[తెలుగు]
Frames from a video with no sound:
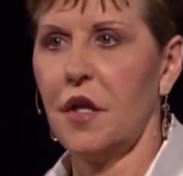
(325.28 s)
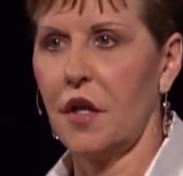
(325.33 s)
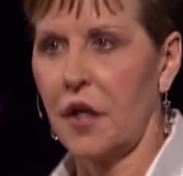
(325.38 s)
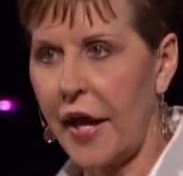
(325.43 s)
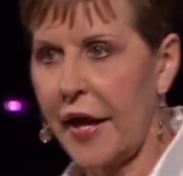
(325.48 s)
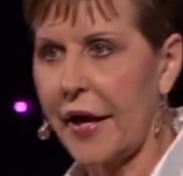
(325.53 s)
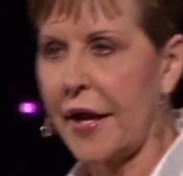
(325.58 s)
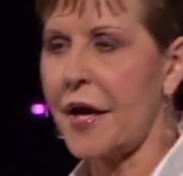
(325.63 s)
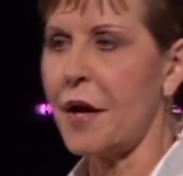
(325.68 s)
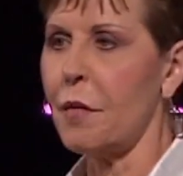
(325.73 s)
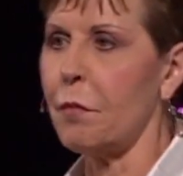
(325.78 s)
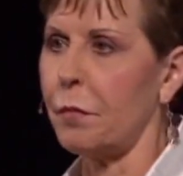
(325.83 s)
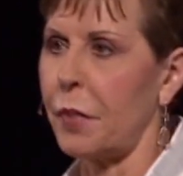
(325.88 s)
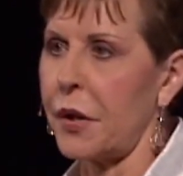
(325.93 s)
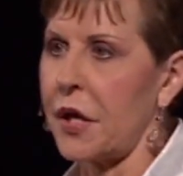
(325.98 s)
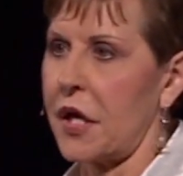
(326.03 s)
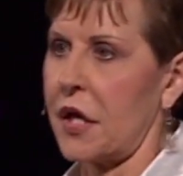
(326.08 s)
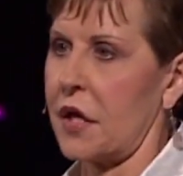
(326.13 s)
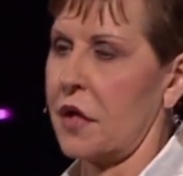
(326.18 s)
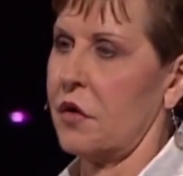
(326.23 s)

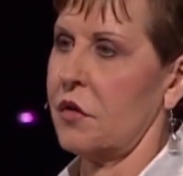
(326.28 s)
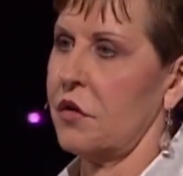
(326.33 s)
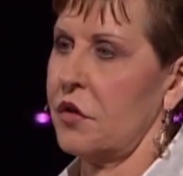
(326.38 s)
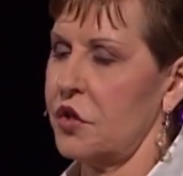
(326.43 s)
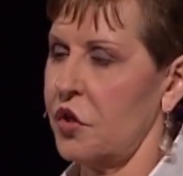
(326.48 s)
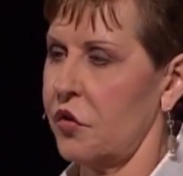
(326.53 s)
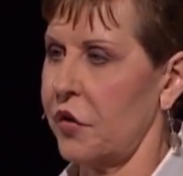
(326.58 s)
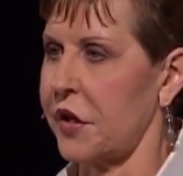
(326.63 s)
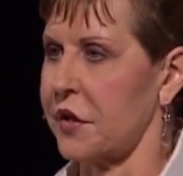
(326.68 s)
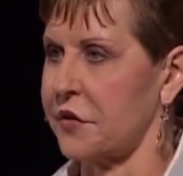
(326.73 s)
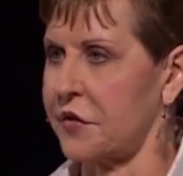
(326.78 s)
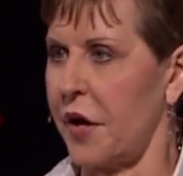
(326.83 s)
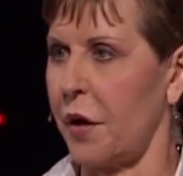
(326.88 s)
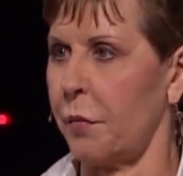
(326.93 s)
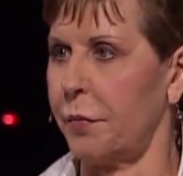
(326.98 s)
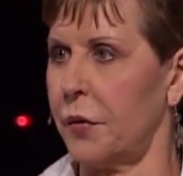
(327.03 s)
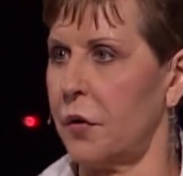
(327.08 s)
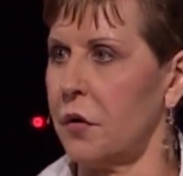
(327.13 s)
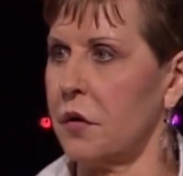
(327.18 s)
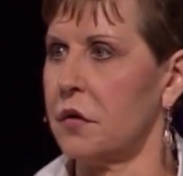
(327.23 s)
విధేయతలు ఆయన మీకు
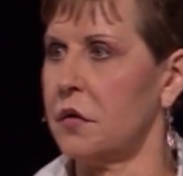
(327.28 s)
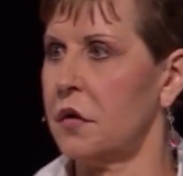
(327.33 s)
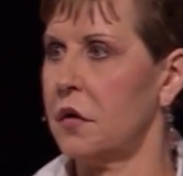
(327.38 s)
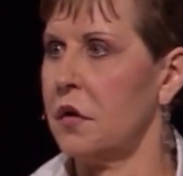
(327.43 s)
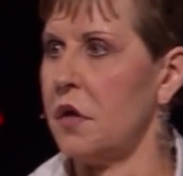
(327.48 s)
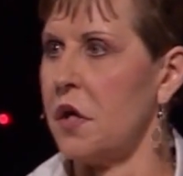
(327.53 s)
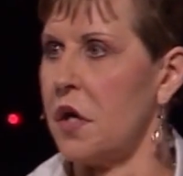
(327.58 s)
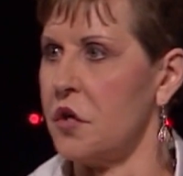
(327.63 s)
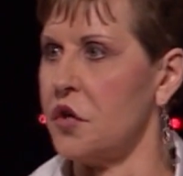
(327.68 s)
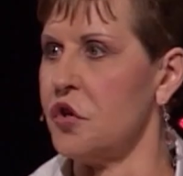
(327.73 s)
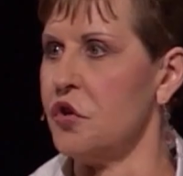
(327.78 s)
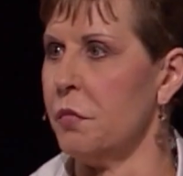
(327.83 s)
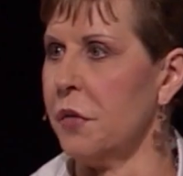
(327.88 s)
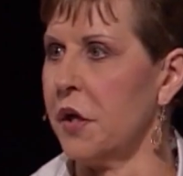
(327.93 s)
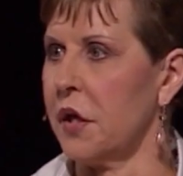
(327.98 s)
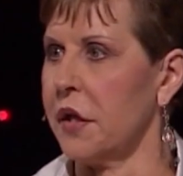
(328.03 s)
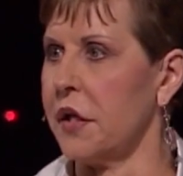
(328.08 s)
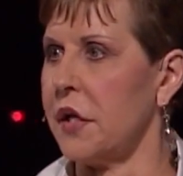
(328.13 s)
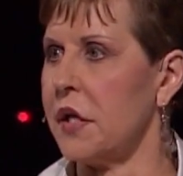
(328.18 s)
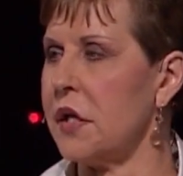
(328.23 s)
మాదిరిగా
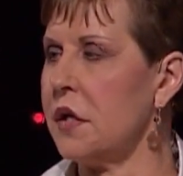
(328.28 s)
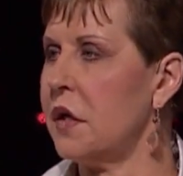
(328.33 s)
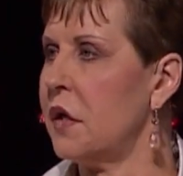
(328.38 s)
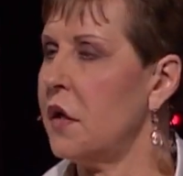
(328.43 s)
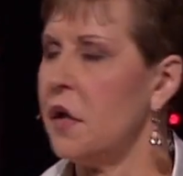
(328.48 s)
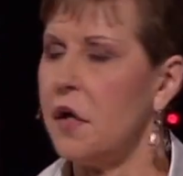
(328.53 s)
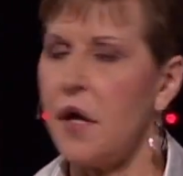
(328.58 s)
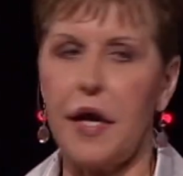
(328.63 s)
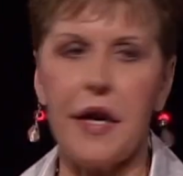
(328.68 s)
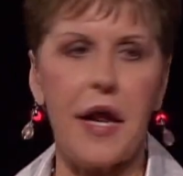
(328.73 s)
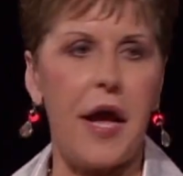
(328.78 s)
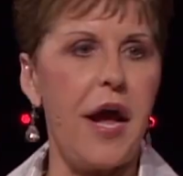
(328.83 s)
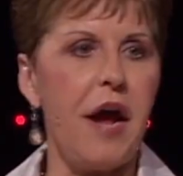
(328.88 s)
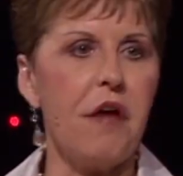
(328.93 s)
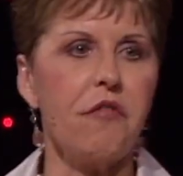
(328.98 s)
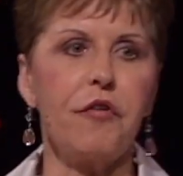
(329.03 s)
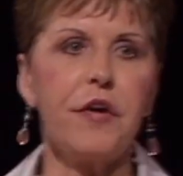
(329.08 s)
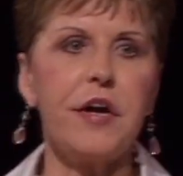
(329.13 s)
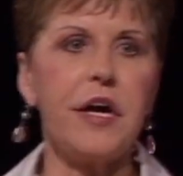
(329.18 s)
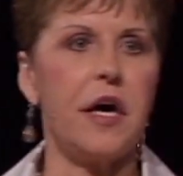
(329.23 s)
ఉండాలి
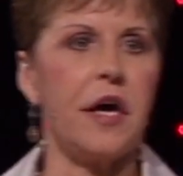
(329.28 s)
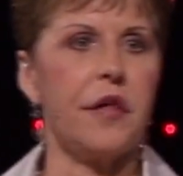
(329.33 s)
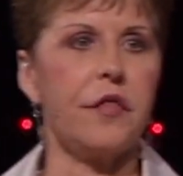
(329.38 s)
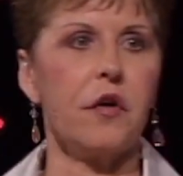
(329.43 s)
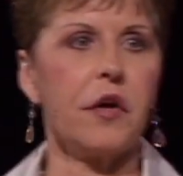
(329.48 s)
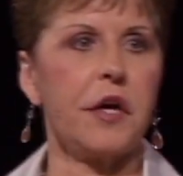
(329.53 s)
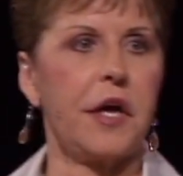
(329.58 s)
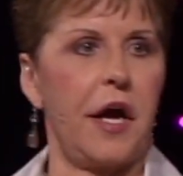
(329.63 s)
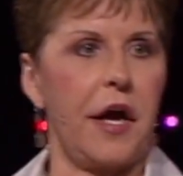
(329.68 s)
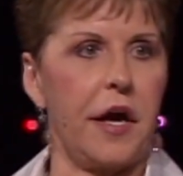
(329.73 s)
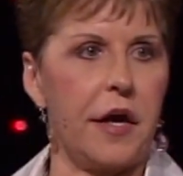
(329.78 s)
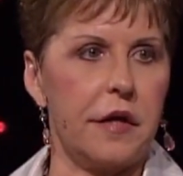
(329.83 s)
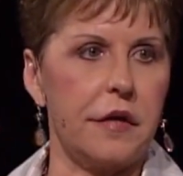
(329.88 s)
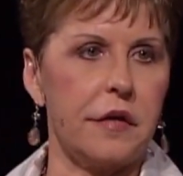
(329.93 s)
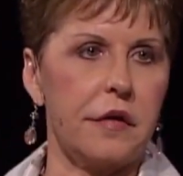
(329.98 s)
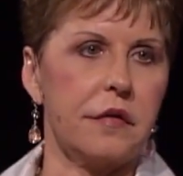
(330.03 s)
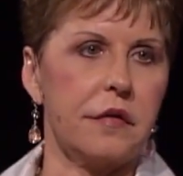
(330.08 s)
అలాగే వేరే ప్రతి